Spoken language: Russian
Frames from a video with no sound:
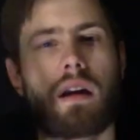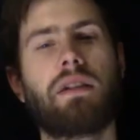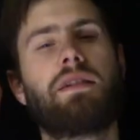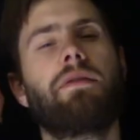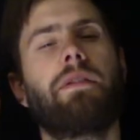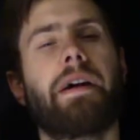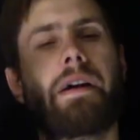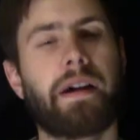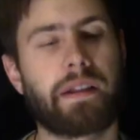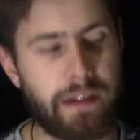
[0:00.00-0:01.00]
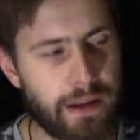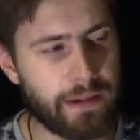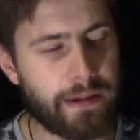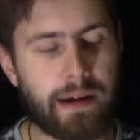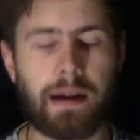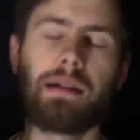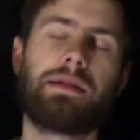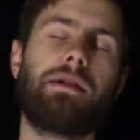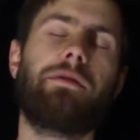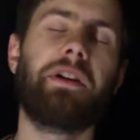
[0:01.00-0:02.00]
Красивая картинка,
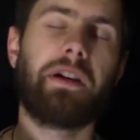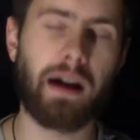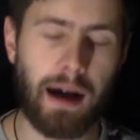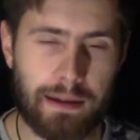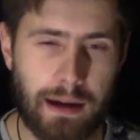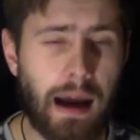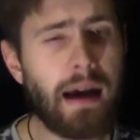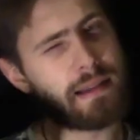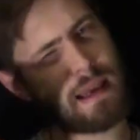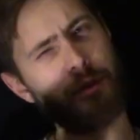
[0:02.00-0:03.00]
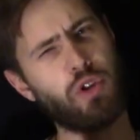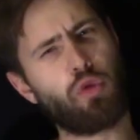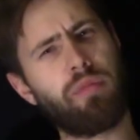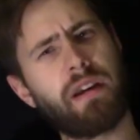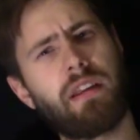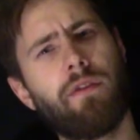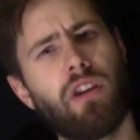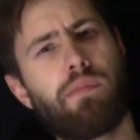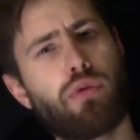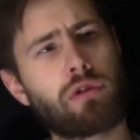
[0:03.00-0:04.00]
красивые кадры. Самый
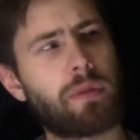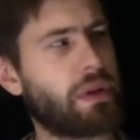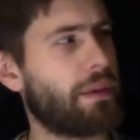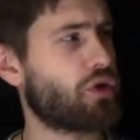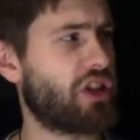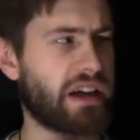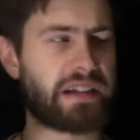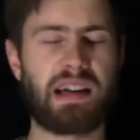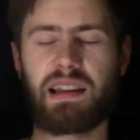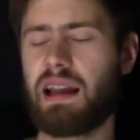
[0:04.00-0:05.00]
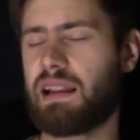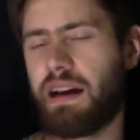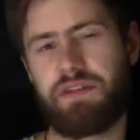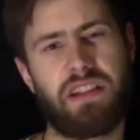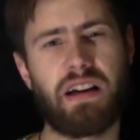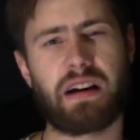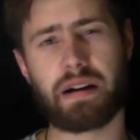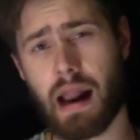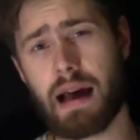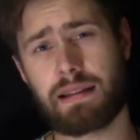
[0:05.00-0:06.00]
субъективный пункт, потому что красота для всех
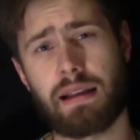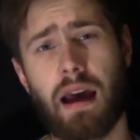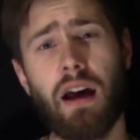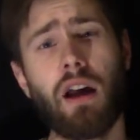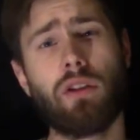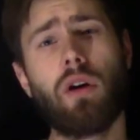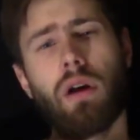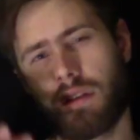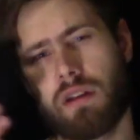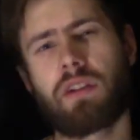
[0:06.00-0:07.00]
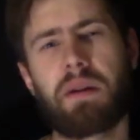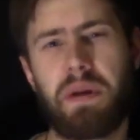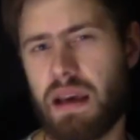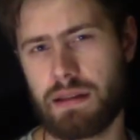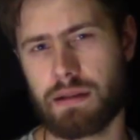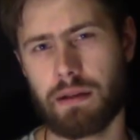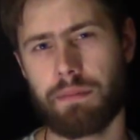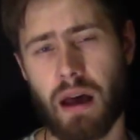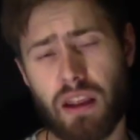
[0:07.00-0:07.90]
разная. Но это европейцы.